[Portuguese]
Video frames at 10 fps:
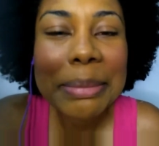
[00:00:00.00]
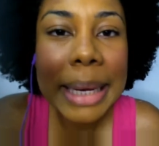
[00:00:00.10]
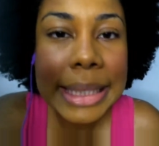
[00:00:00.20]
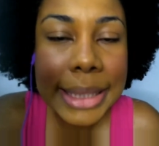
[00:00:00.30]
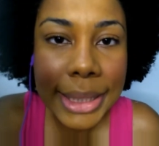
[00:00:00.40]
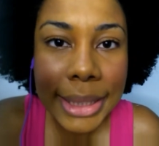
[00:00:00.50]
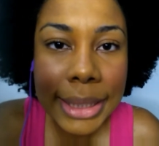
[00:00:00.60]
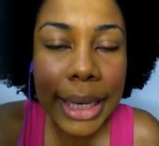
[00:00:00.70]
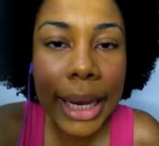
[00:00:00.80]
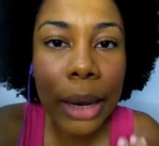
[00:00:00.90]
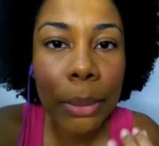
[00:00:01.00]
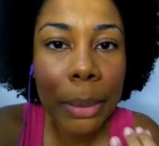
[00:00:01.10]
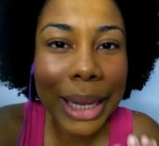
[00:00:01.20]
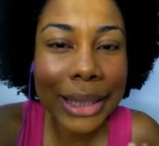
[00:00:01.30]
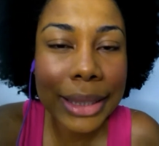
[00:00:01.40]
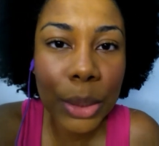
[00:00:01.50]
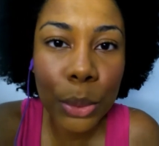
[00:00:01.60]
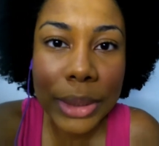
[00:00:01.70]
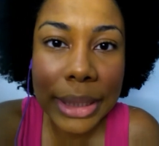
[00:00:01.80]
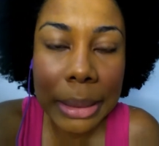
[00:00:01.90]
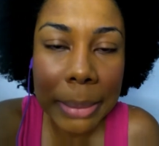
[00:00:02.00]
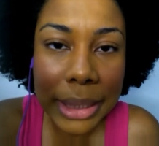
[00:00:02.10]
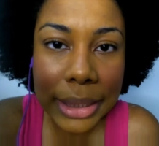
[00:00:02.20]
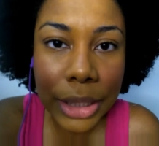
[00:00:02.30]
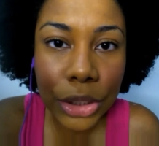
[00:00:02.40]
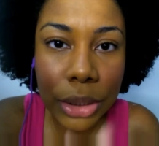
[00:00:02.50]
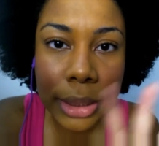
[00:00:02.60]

mas sim, é uma base que eu gostei bastante,